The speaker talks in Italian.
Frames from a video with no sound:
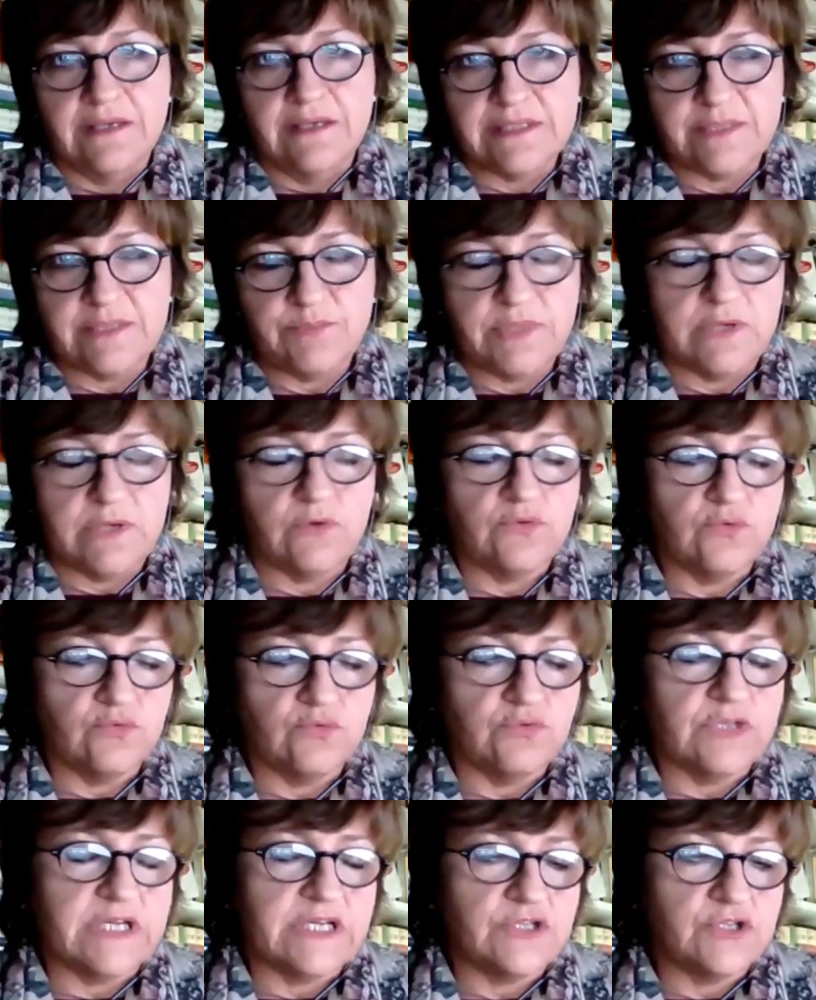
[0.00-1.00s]
sappiamo
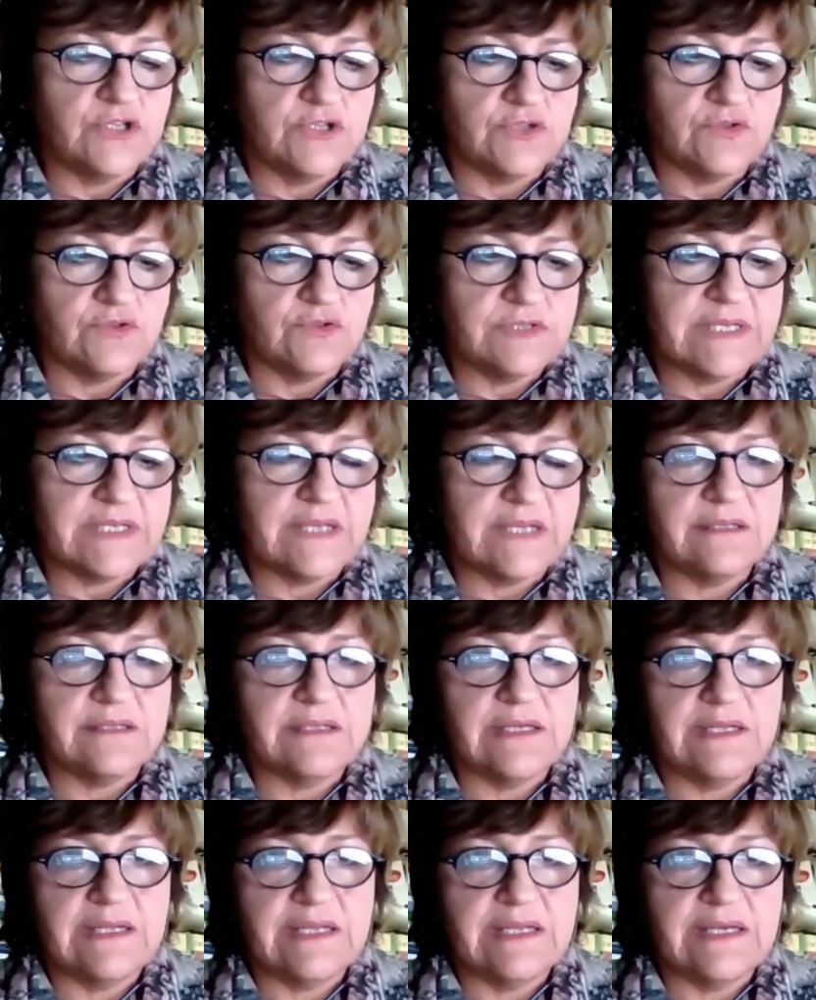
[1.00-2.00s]
tutti che ci sono stati
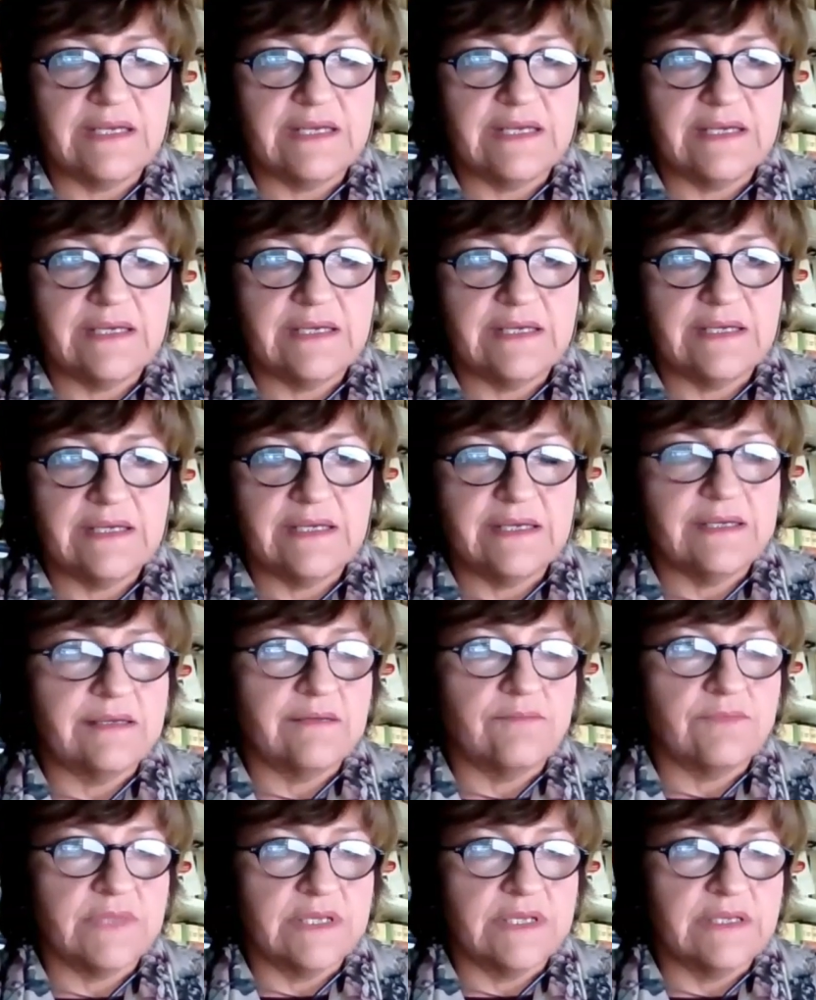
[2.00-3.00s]

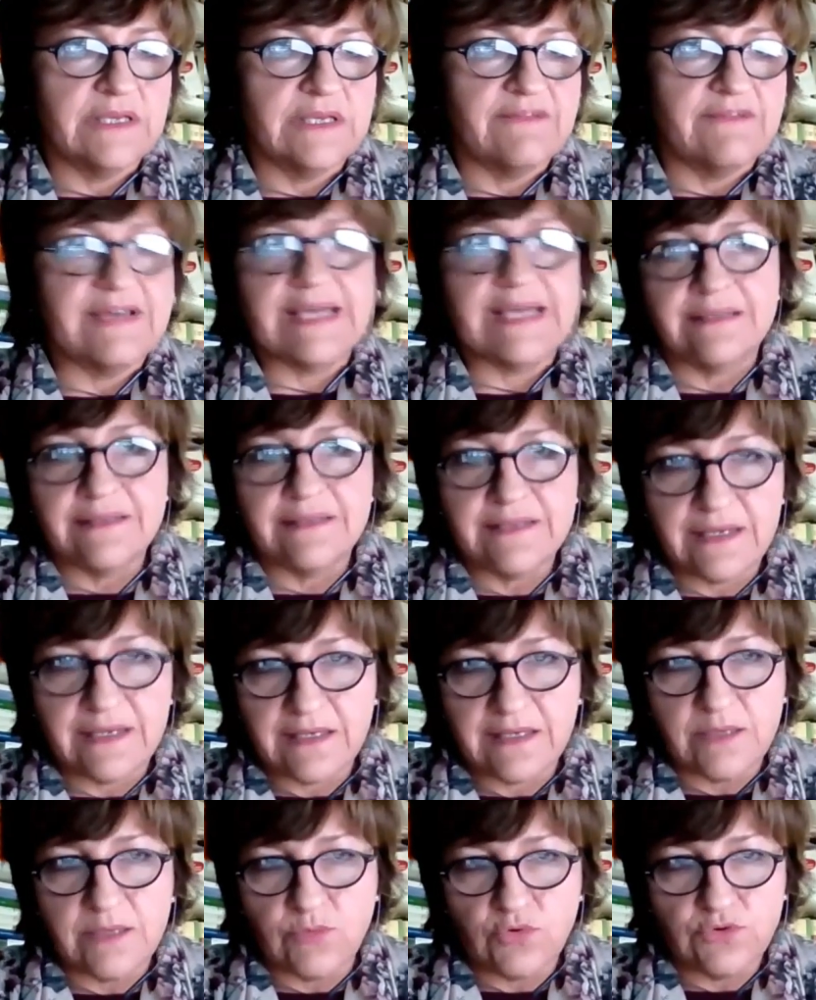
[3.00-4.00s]
delle, degli eventi
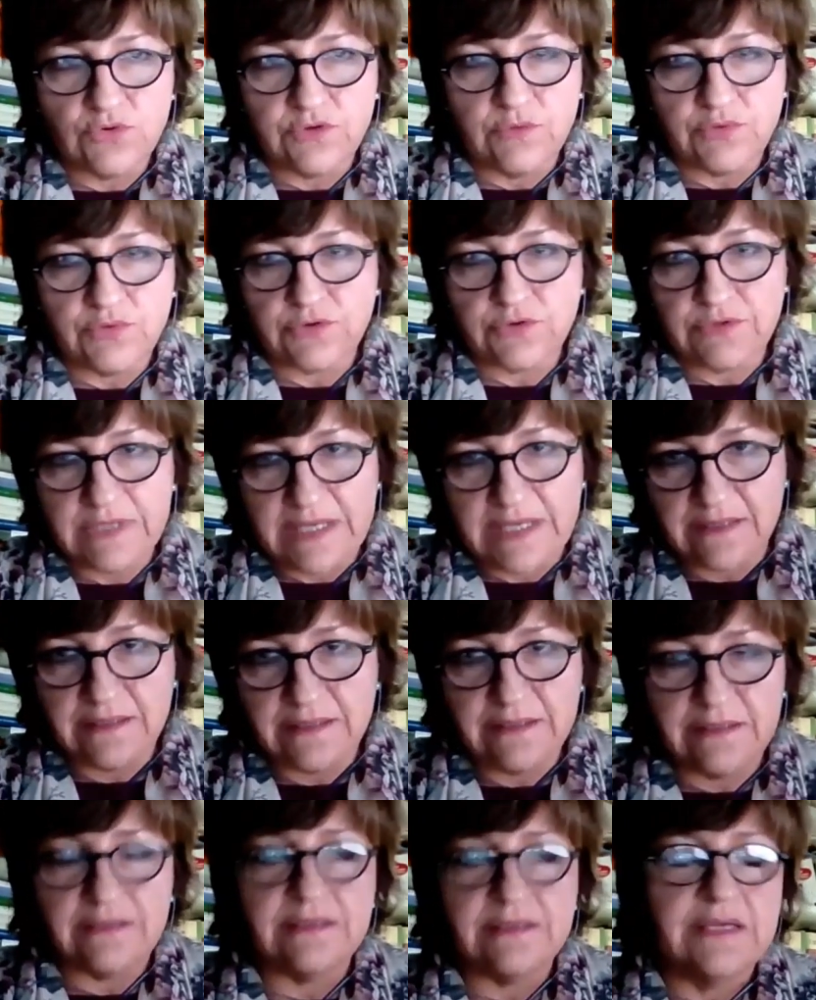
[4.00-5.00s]
anche molto
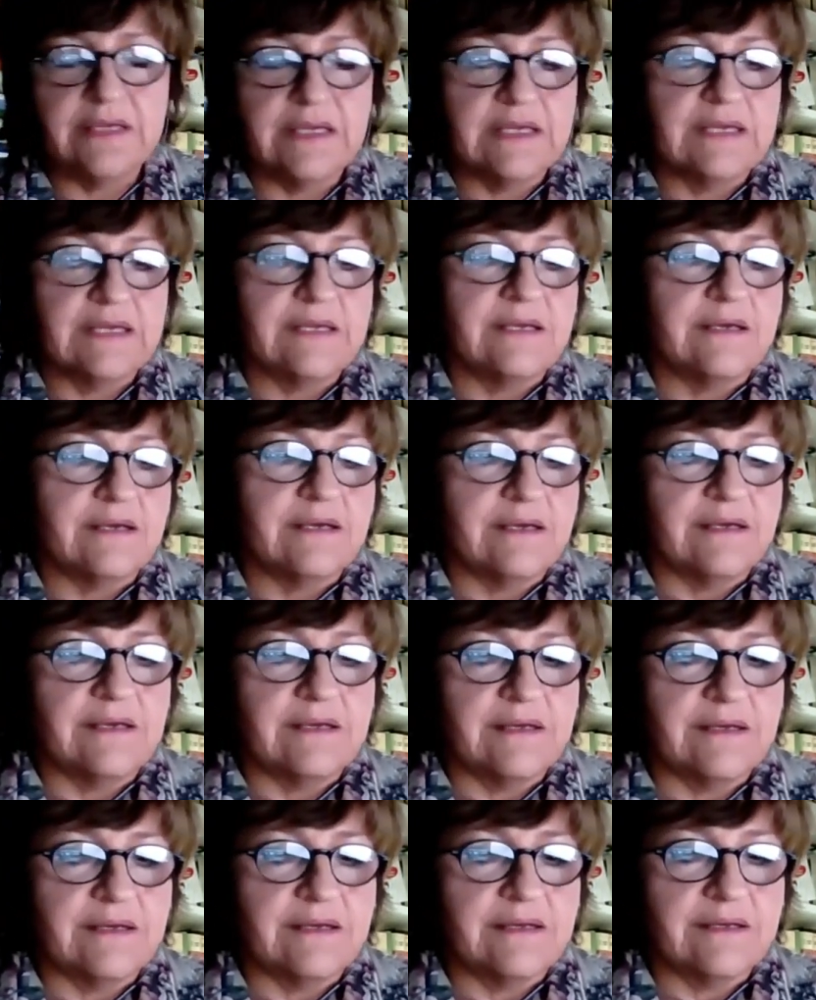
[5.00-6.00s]
importanti
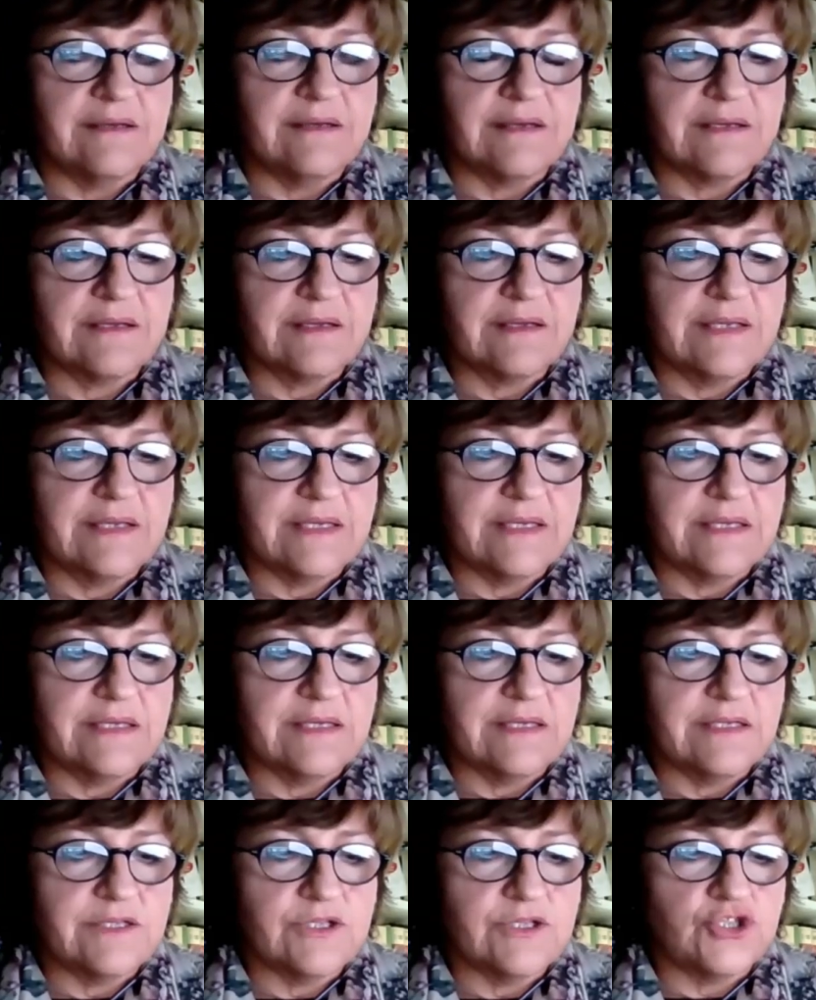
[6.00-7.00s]
eh,
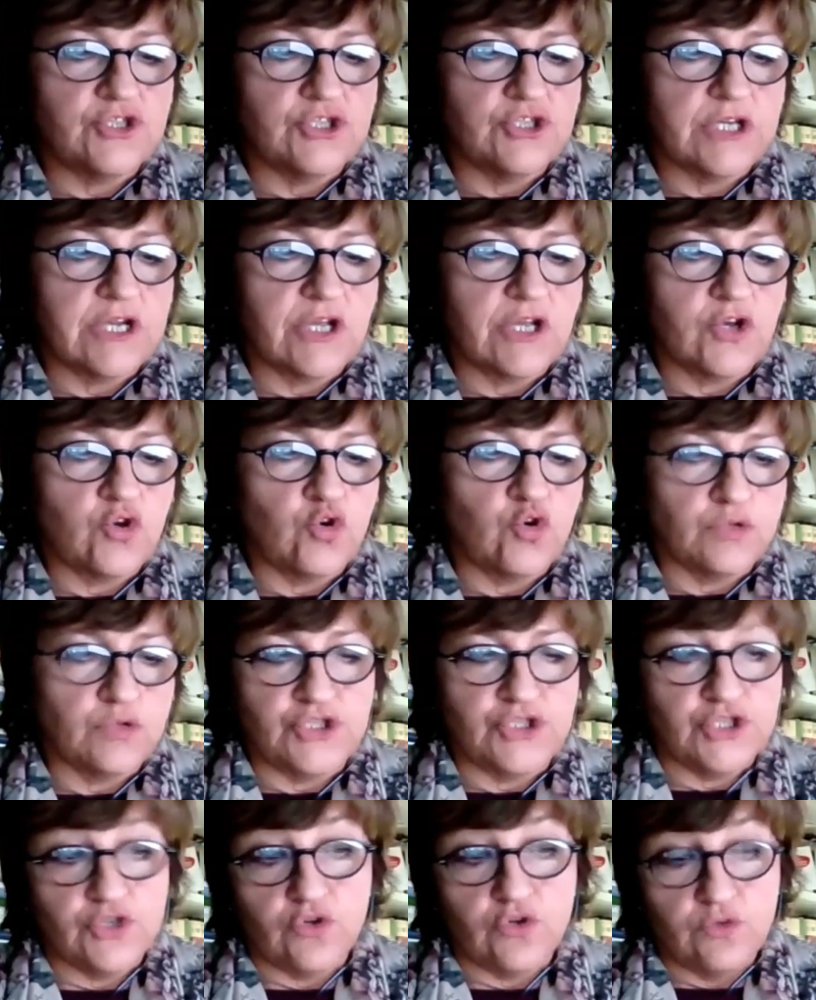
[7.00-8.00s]
che, ci, che col,
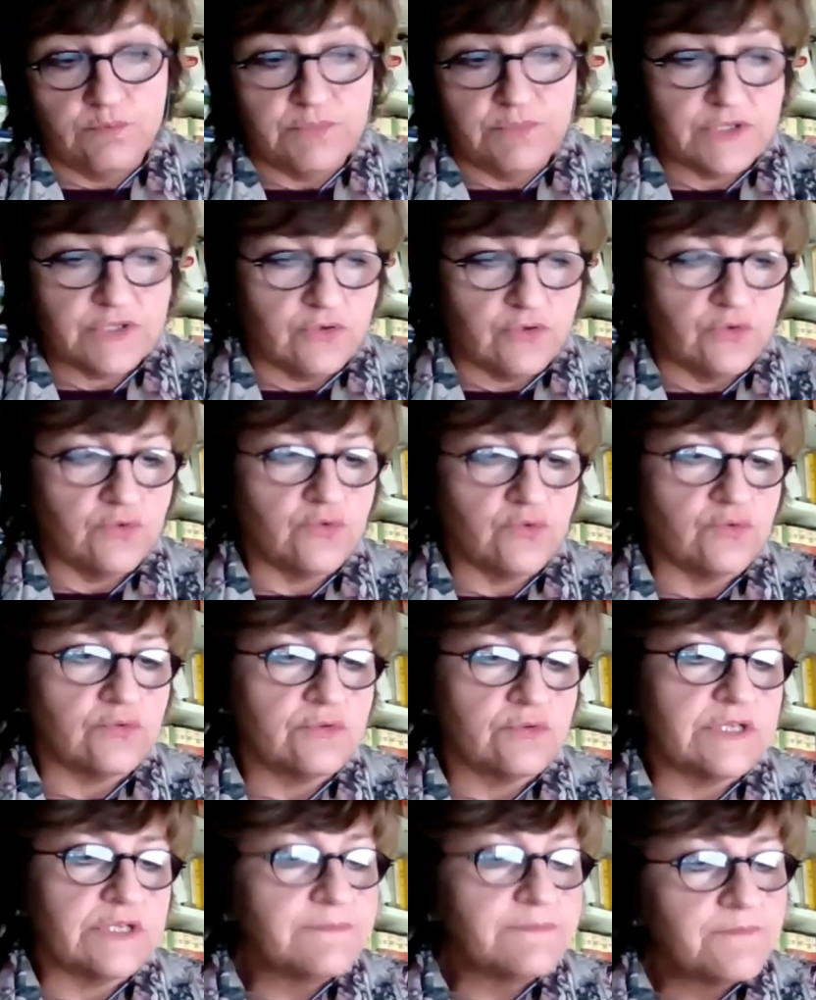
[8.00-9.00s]
ci colpiscono
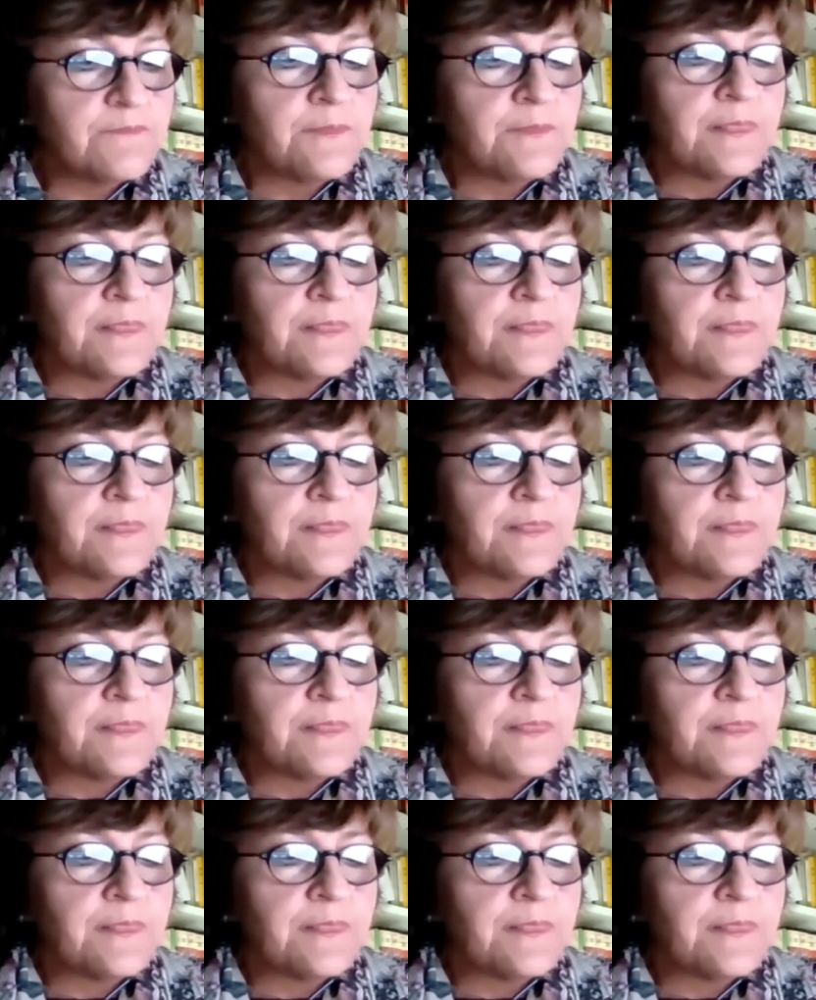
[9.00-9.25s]
tutti,